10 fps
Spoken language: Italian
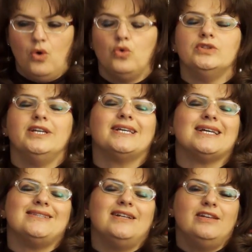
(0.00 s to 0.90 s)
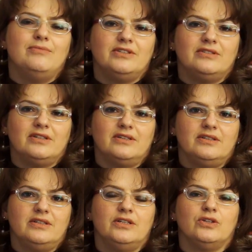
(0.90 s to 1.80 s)
o dei casi limite
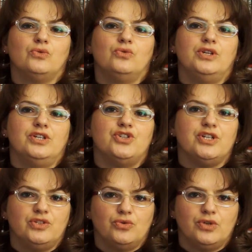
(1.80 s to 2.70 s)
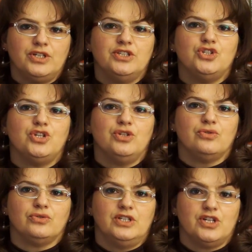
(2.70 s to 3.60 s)
in cui i genitori
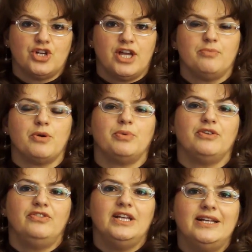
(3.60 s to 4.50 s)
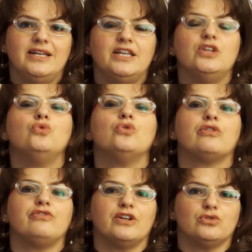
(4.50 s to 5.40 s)
decidono di lasciare i propri figli in un
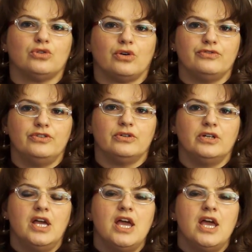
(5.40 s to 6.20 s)
orfanotrofio